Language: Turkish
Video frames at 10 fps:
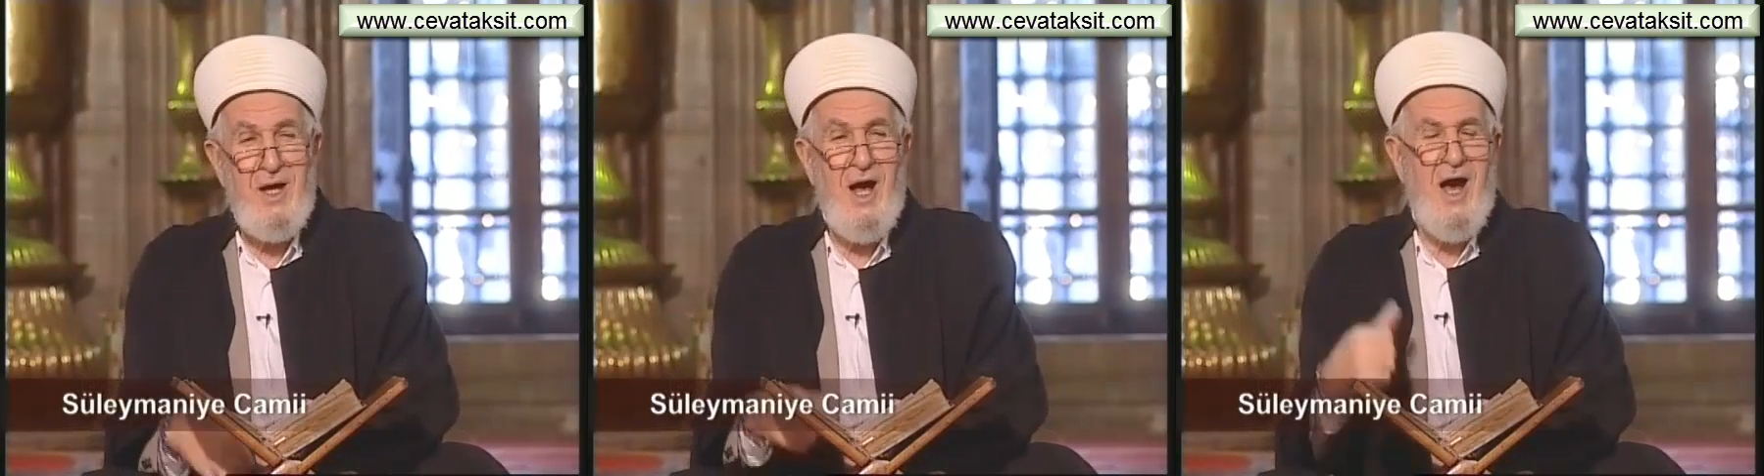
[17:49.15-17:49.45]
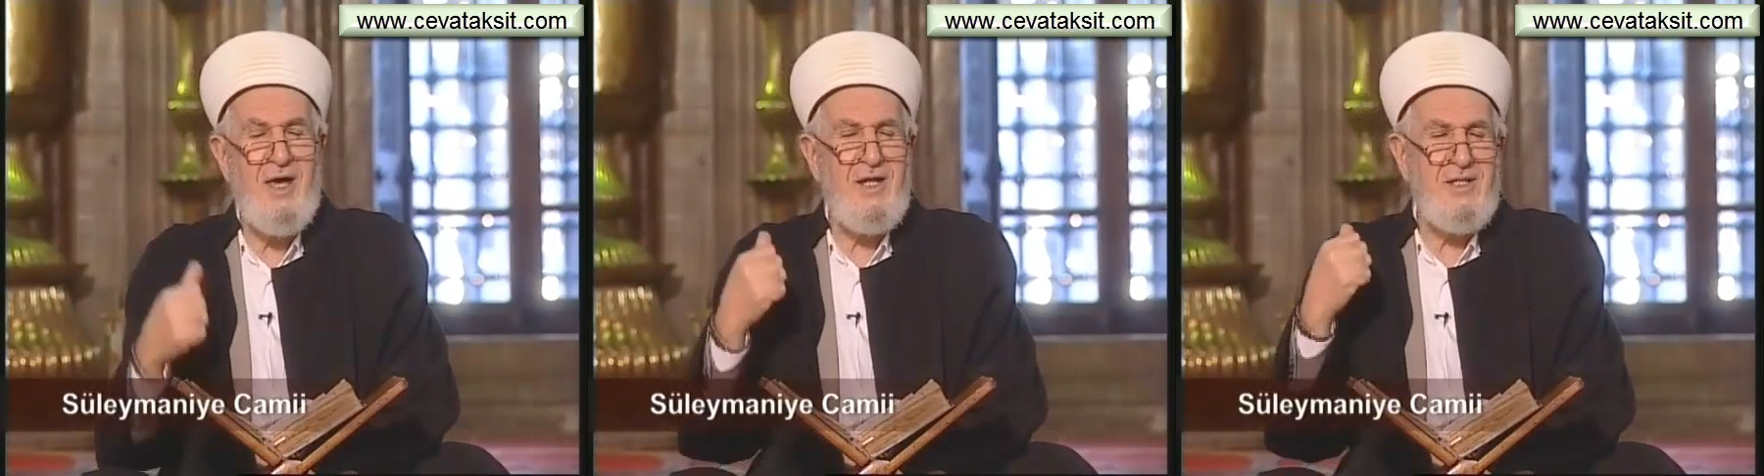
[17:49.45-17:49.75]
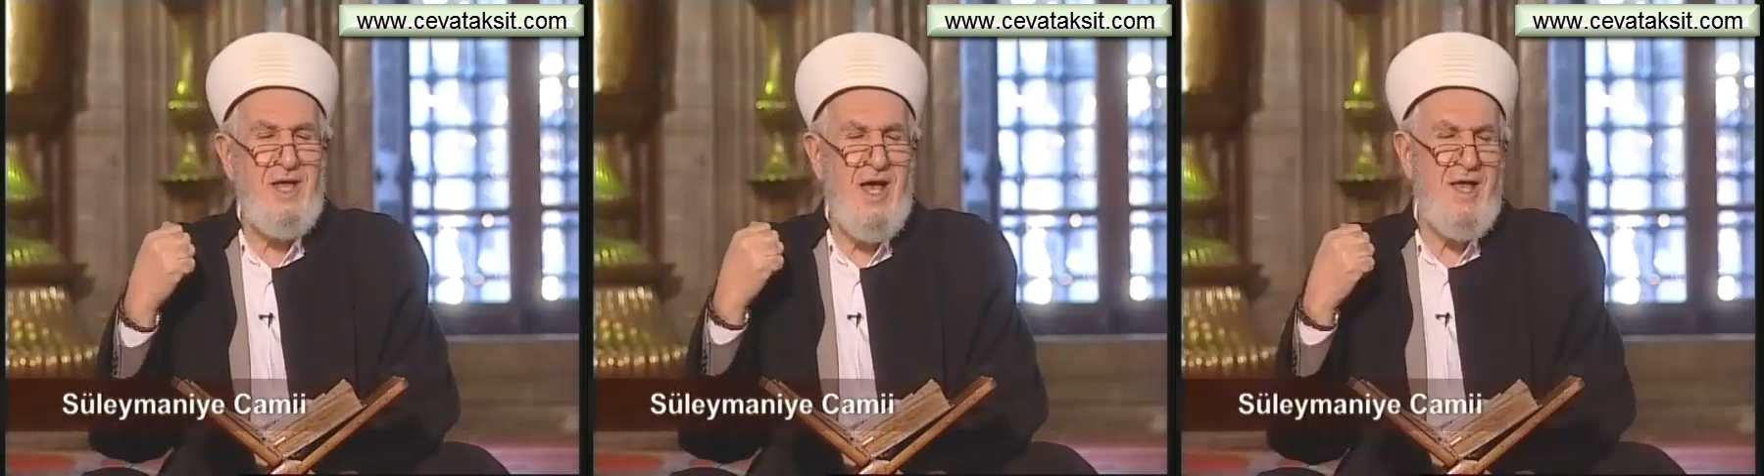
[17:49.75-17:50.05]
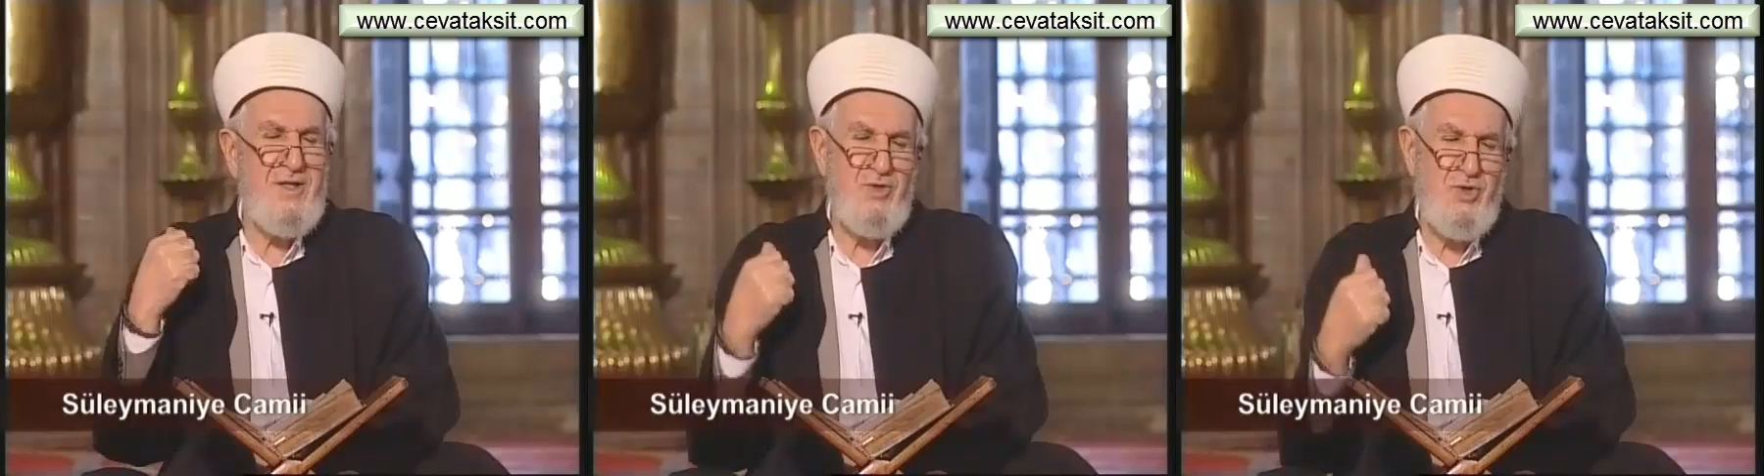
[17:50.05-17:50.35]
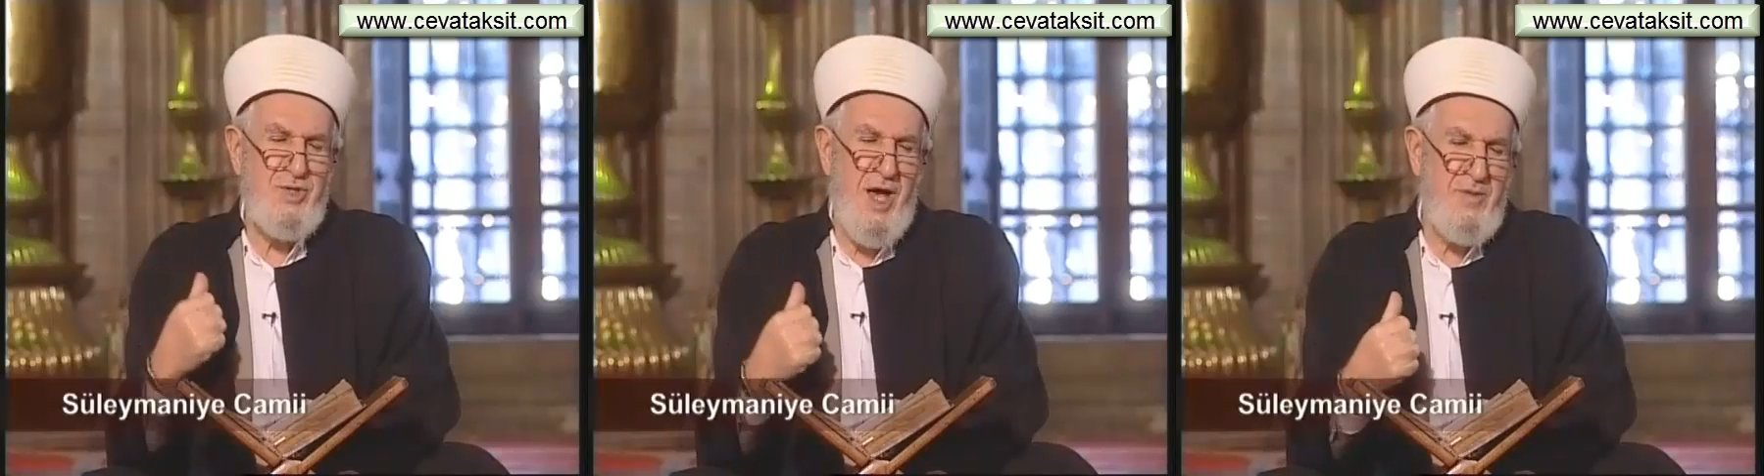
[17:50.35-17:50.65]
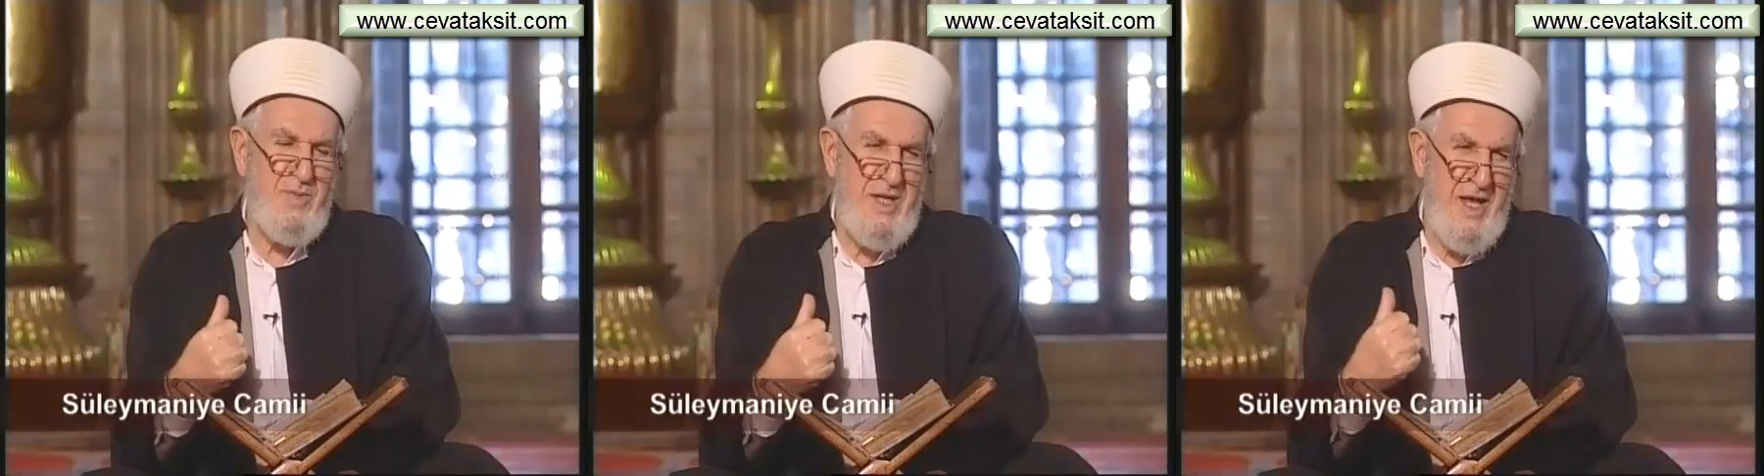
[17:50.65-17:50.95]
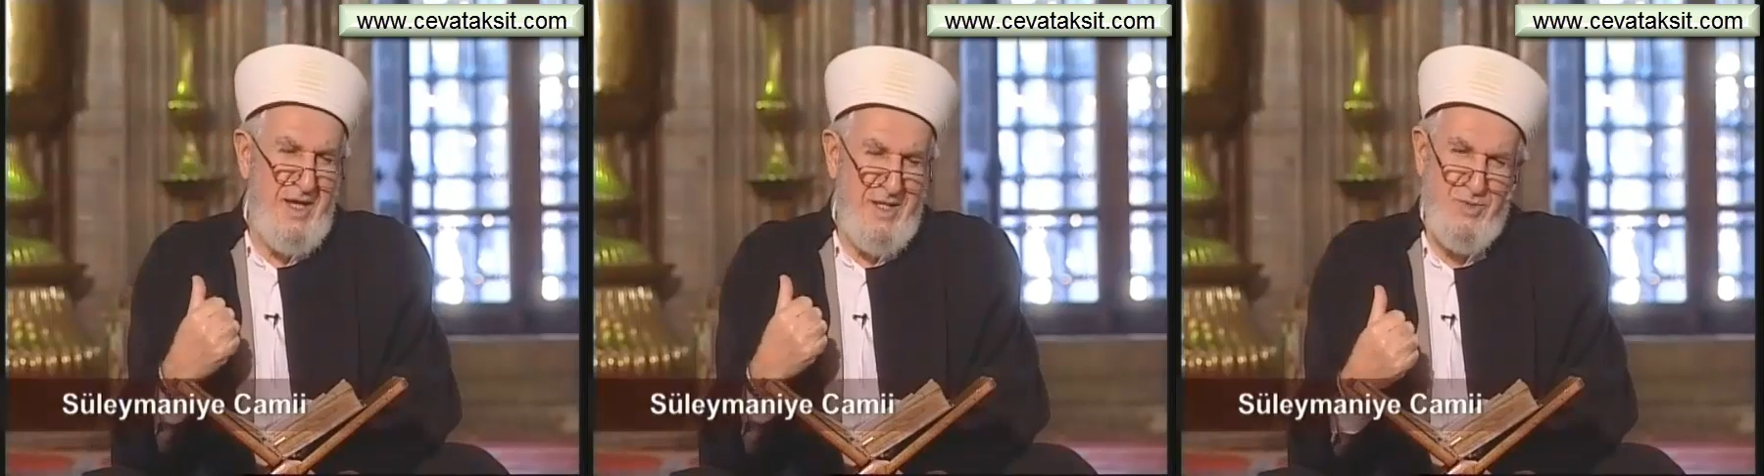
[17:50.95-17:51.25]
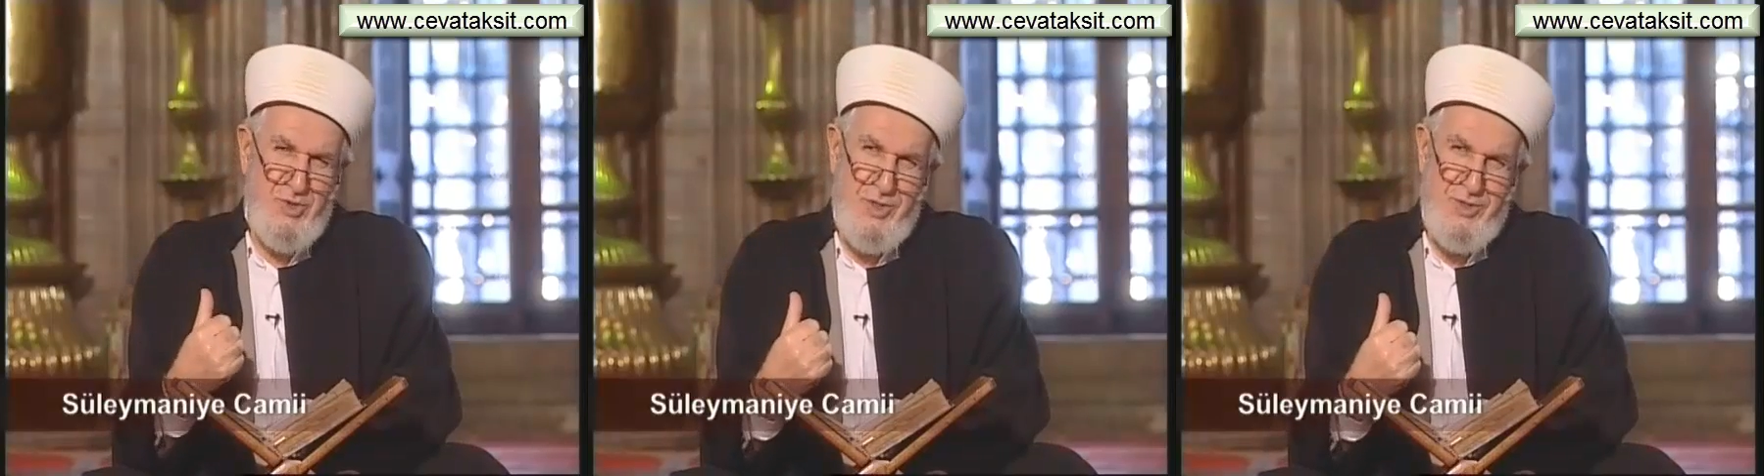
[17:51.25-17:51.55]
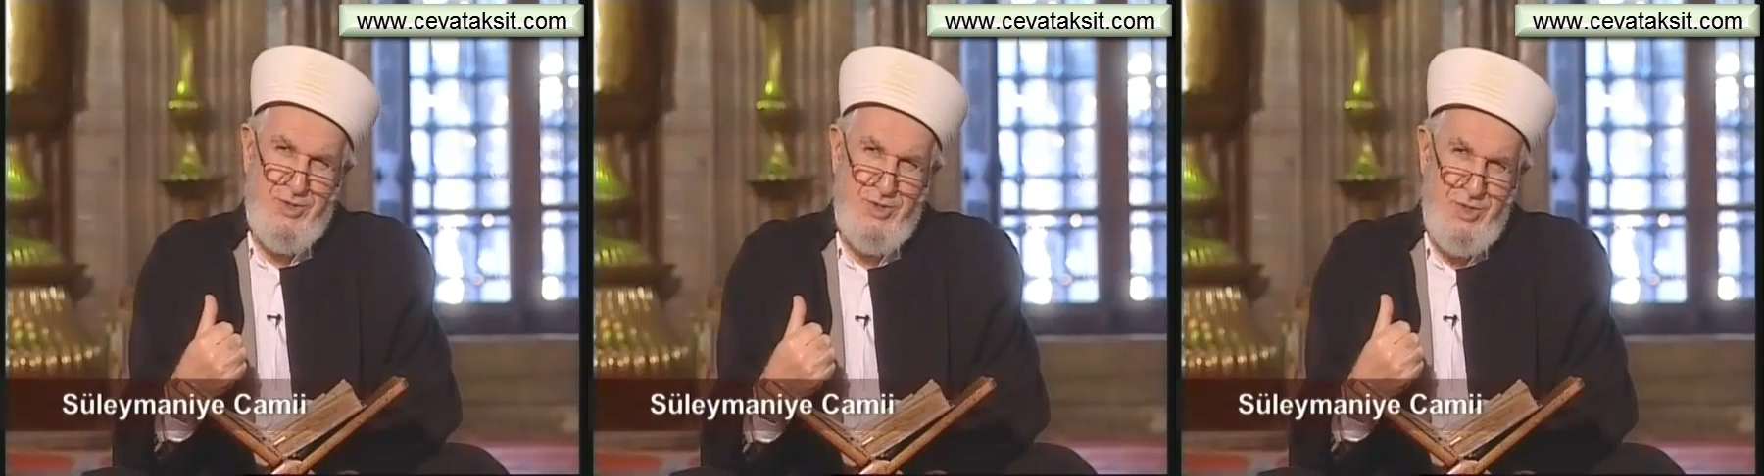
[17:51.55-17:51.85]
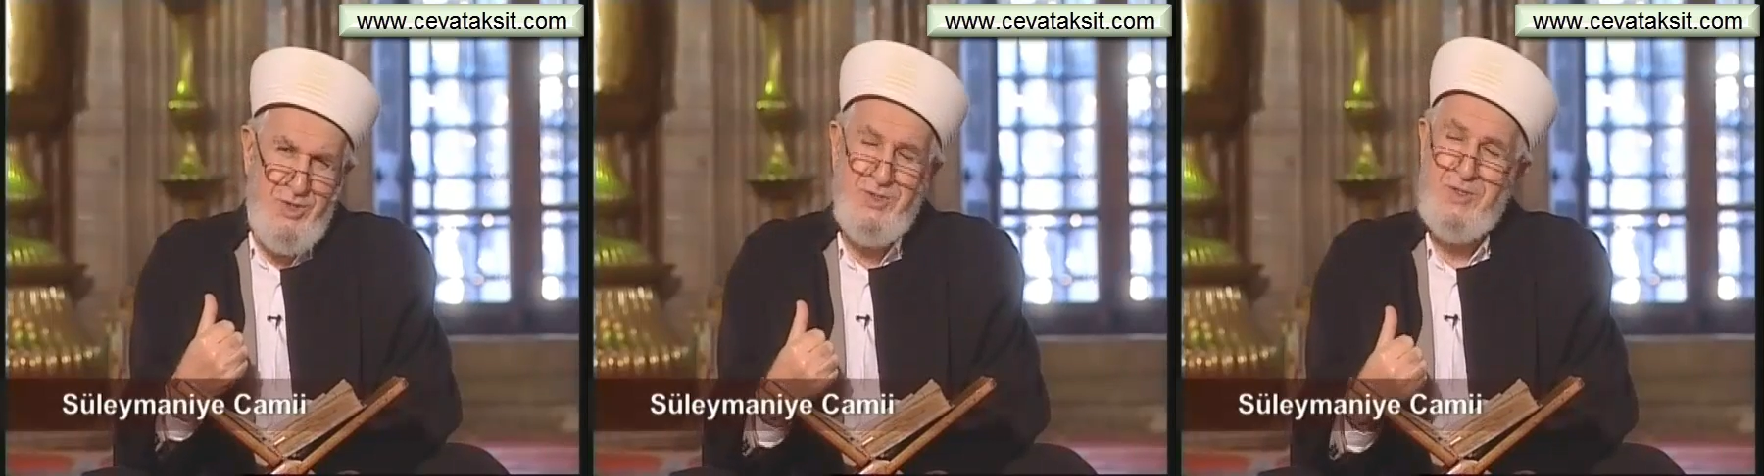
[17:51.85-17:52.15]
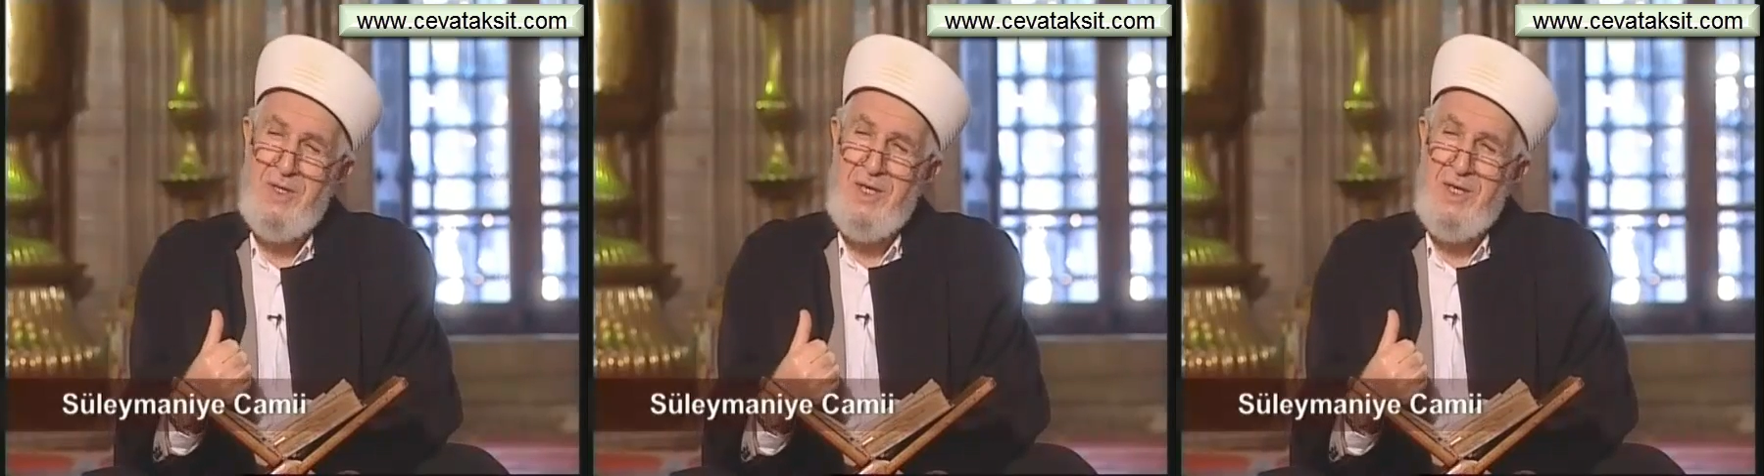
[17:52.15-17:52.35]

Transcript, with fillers: ahirete dünyayı binek etmiş olursunuz.